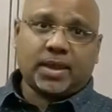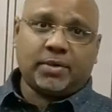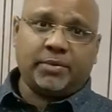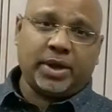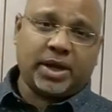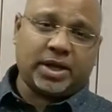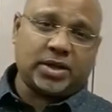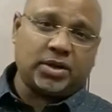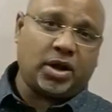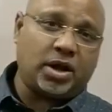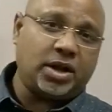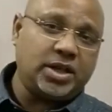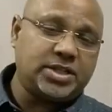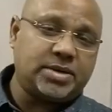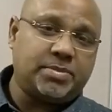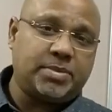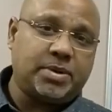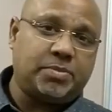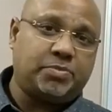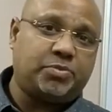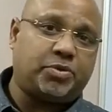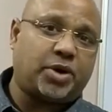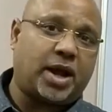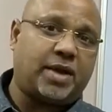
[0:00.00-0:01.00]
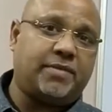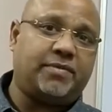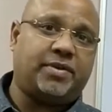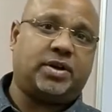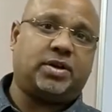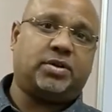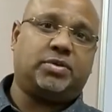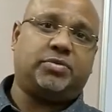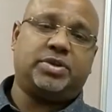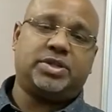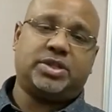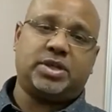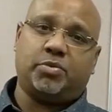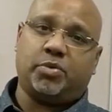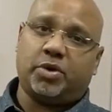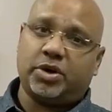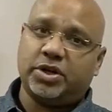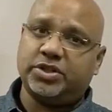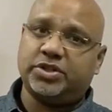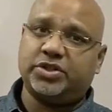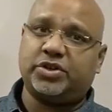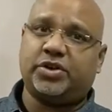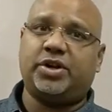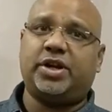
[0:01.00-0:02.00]
हम उनकी अकेले में सराहना करते पूछते हैं
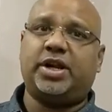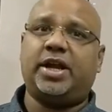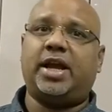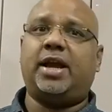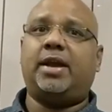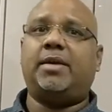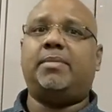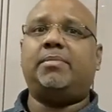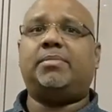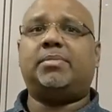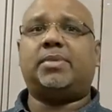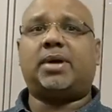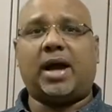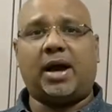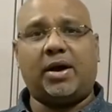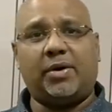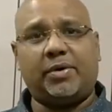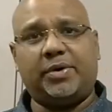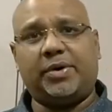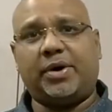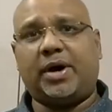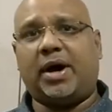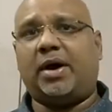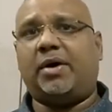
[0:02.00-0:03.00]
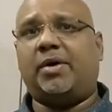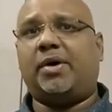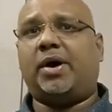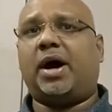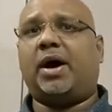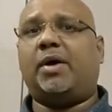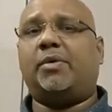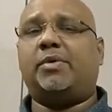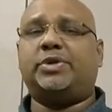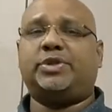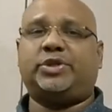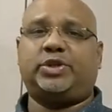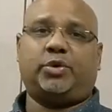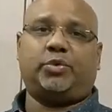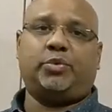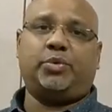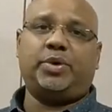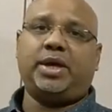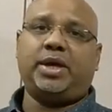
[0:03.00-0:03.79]
कि क्या नाम है आपका सप्ताह कैसा